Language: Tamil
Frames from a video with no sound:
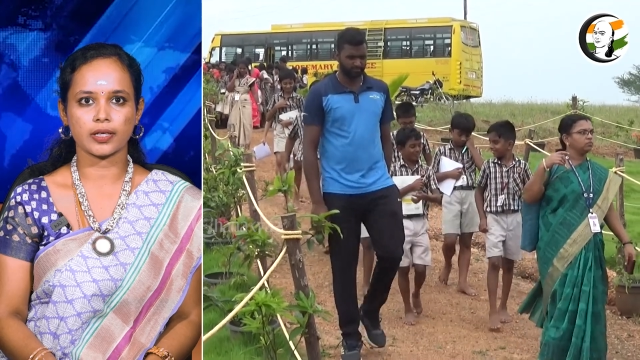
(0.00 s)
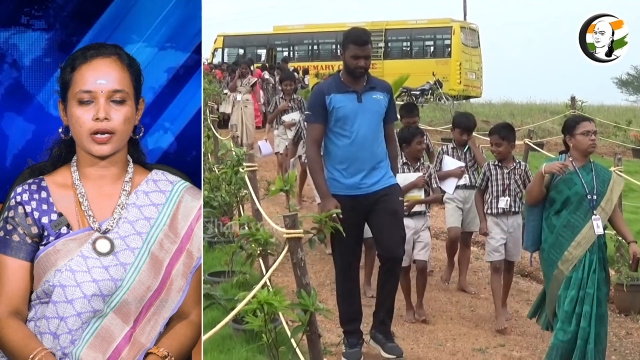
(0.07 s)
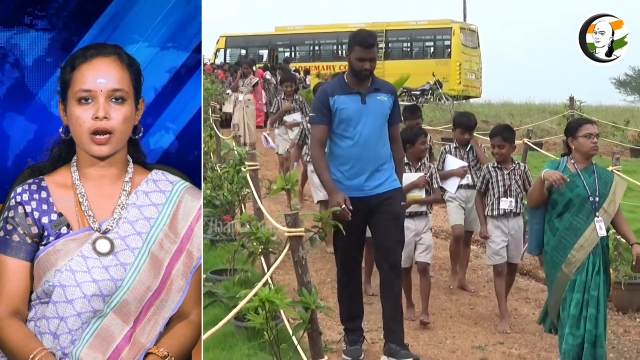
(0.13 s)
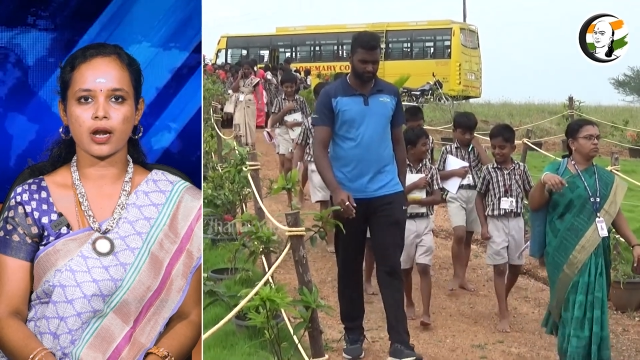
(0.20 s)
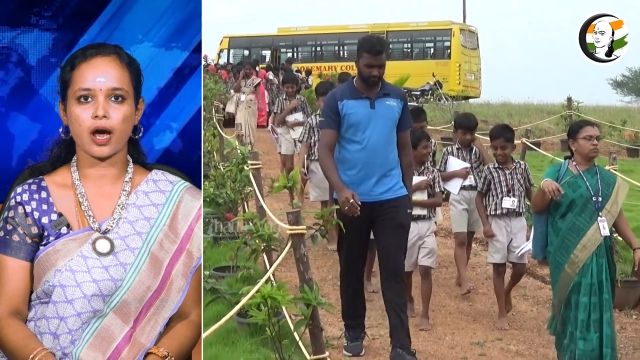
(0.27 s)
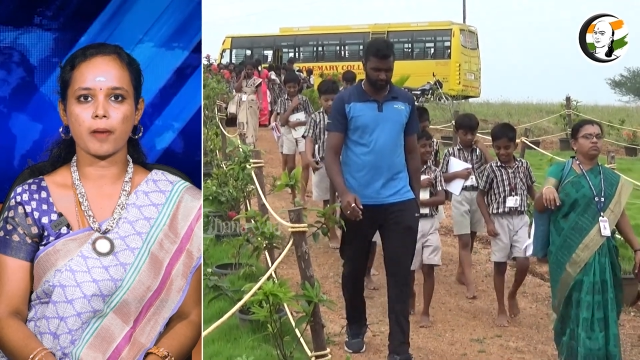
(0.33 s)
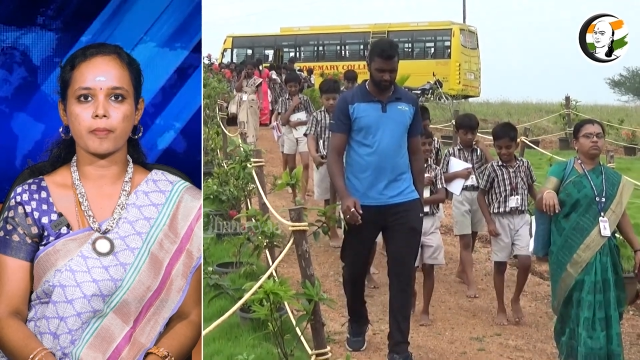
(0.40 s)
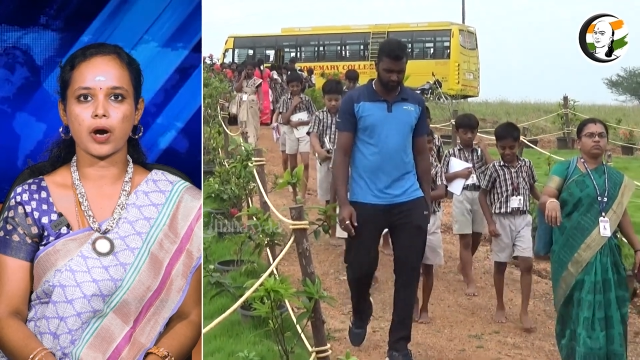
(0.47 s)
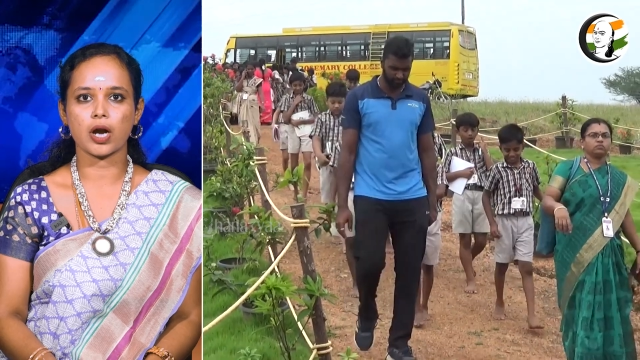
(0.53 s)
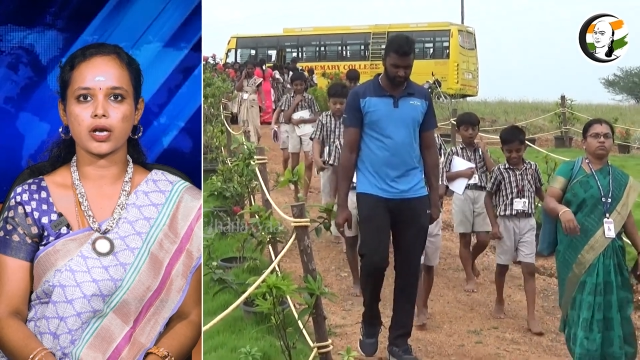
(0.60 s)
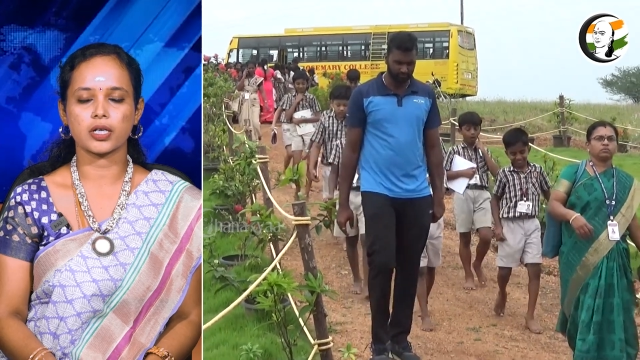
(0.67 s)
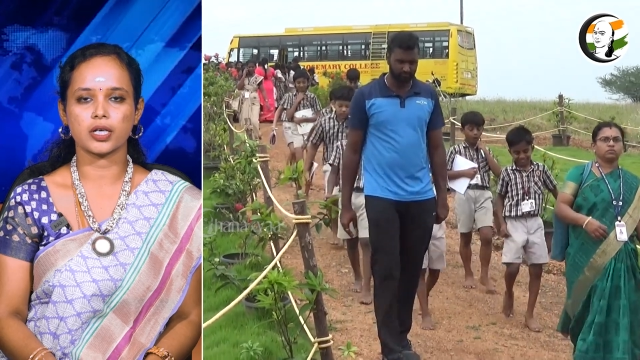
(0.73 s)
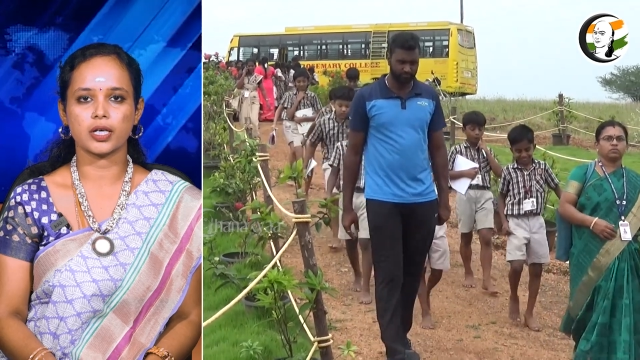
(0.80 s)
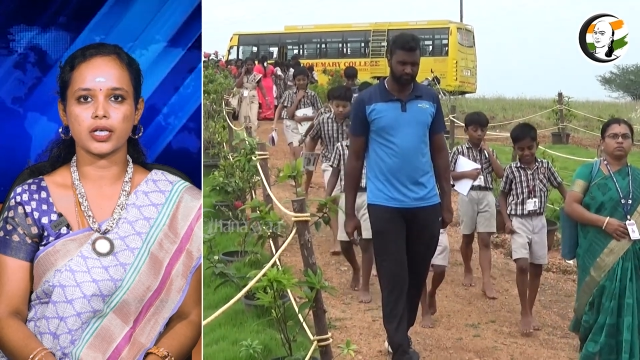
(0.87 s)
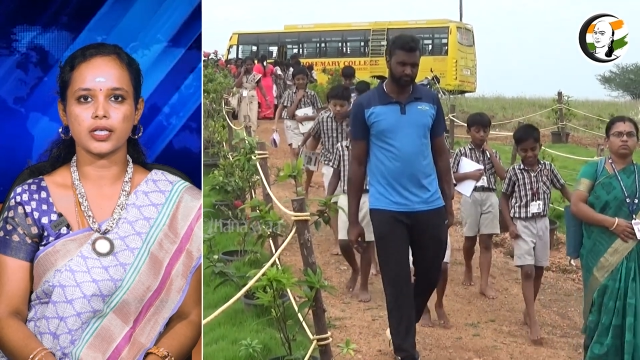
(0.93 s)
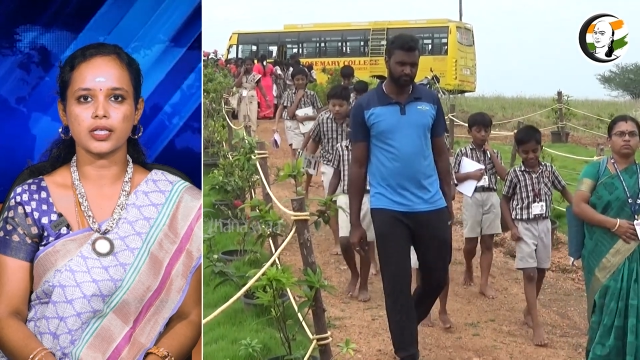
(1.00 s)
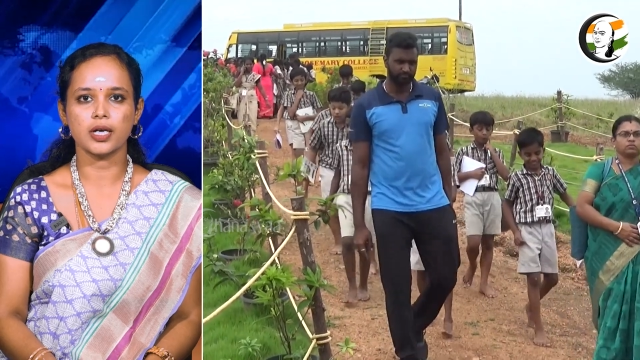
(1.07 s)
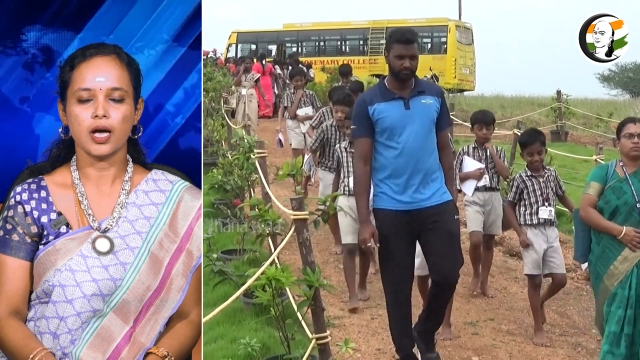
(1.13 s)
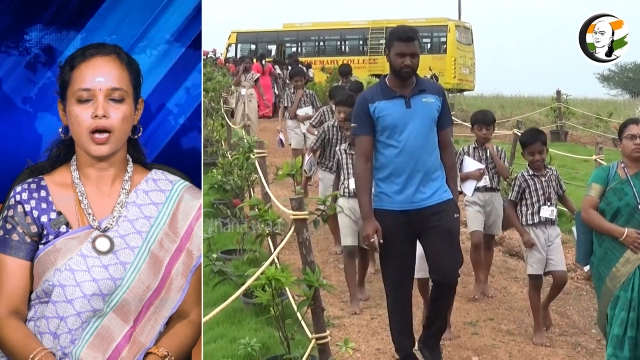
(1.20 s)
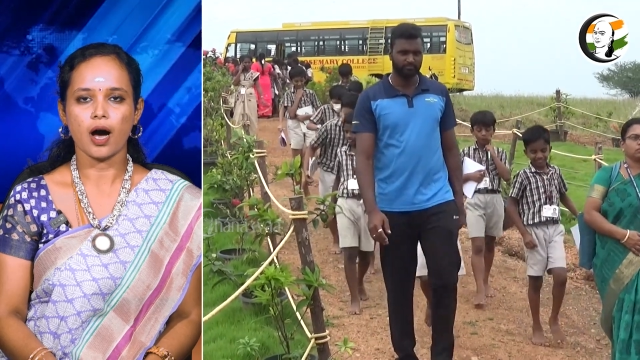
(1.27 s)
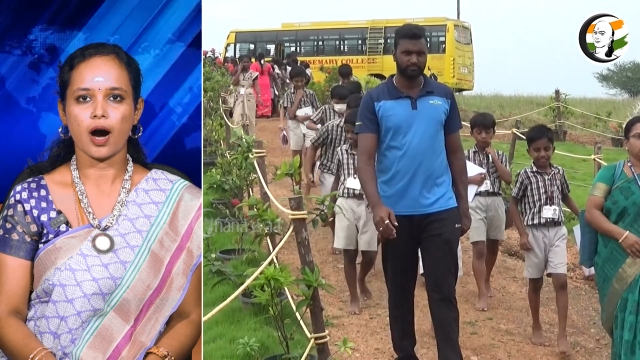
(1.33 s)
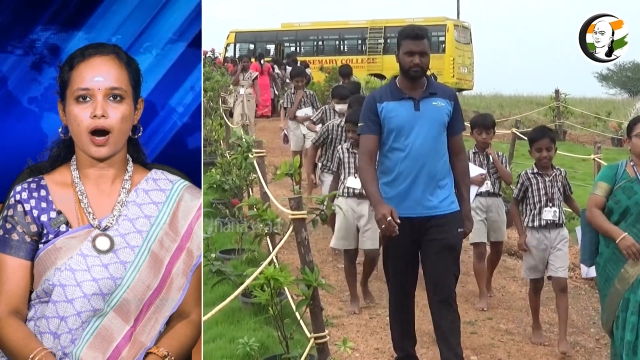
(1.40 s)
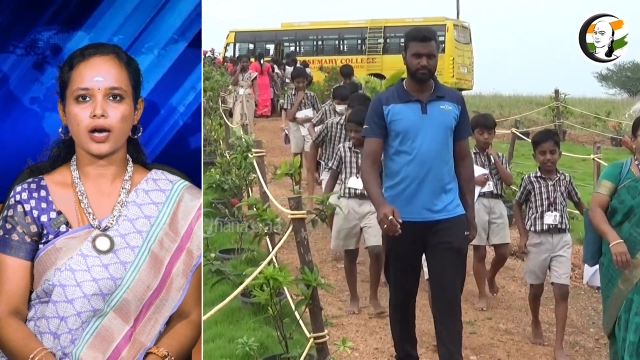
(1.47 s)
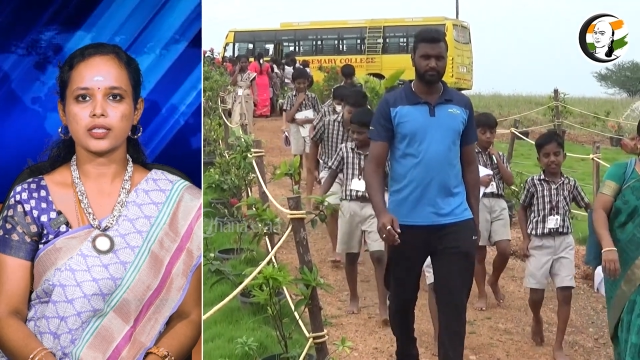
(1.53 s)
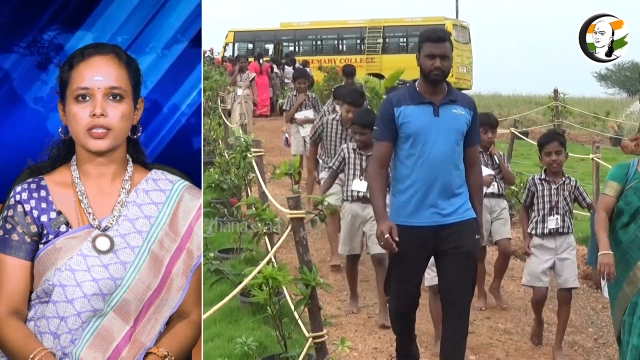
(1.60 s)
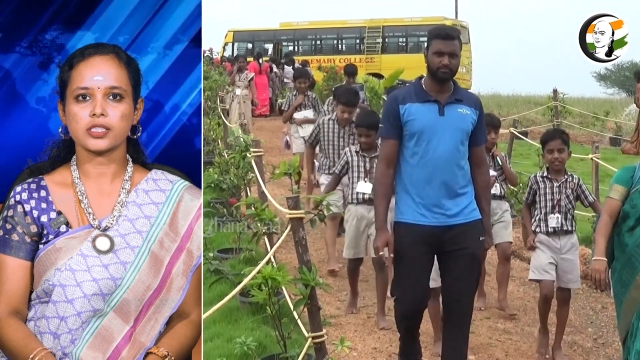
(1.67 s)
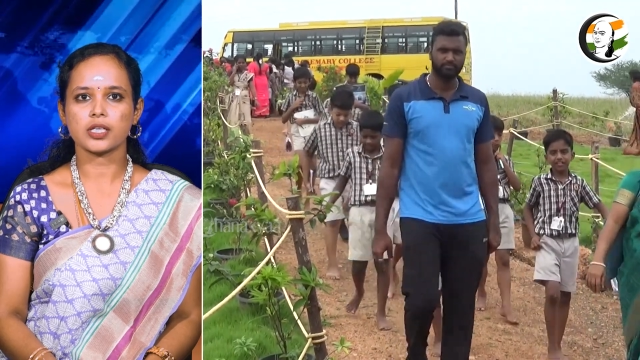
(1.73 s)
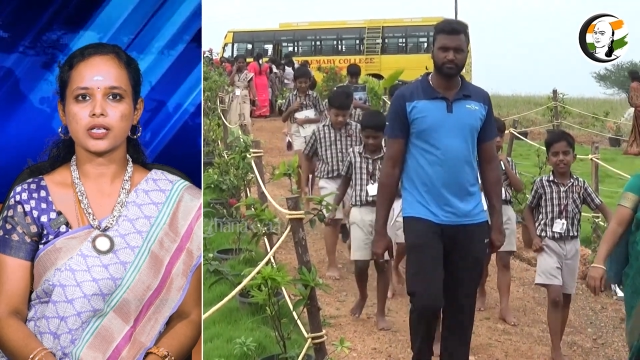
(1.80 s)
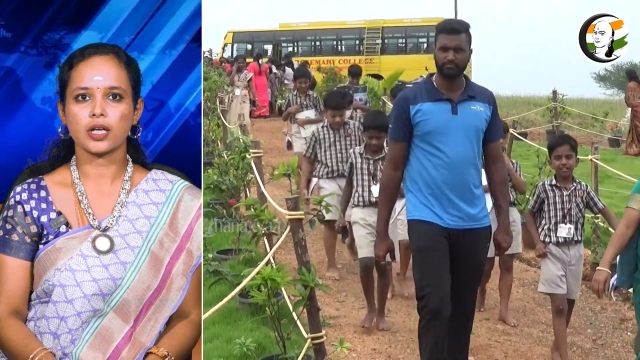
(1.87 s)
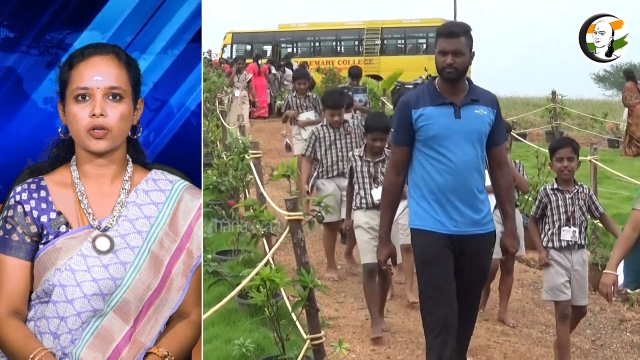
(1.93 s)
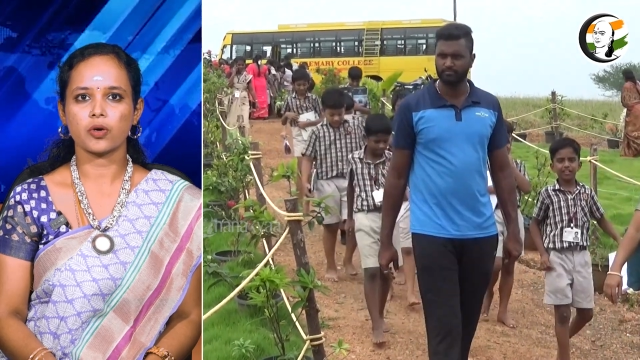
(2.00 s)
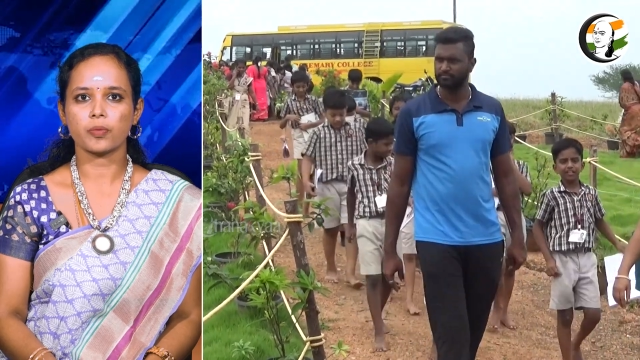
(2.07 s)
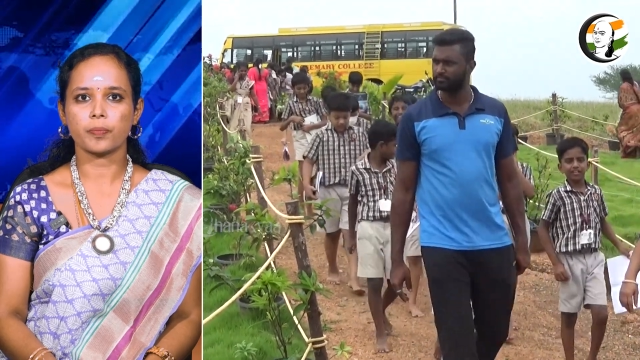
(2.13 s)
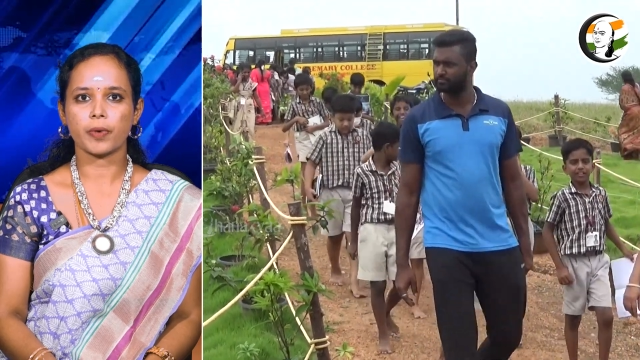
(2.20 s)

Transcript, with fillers: இரண்டாம் ஆண்டுகளில் ஆதிச்சநல்லூர்